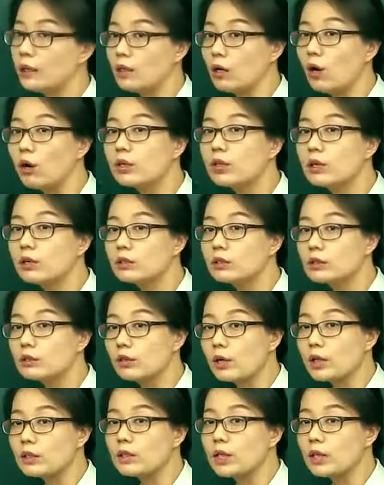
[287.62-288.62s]
영역은
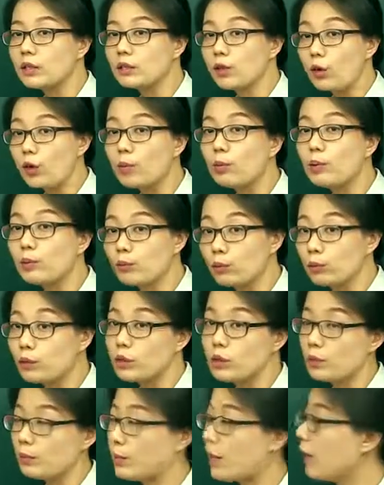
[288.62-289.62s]
굉장히 넓어
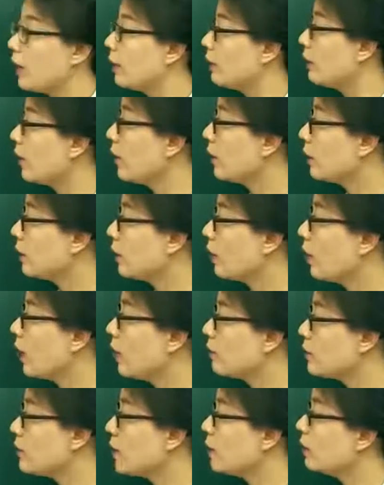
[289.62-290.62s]
보이지만
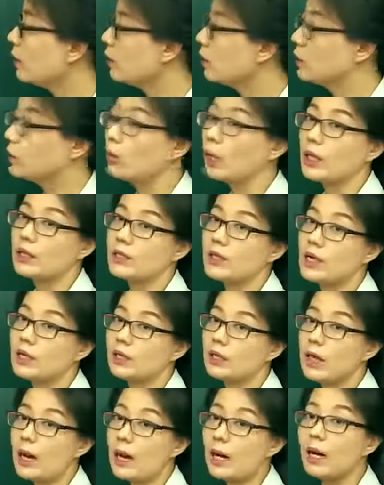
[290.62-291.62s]
결합 세기는
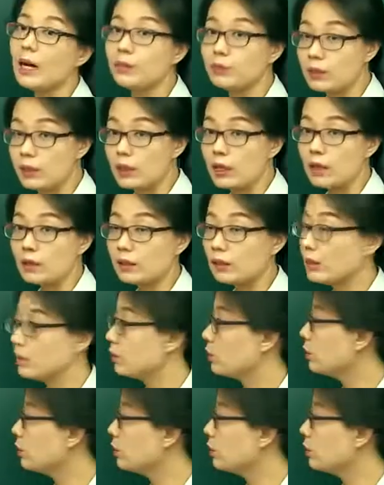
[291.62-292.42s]
굉장히 약합니다. 그래서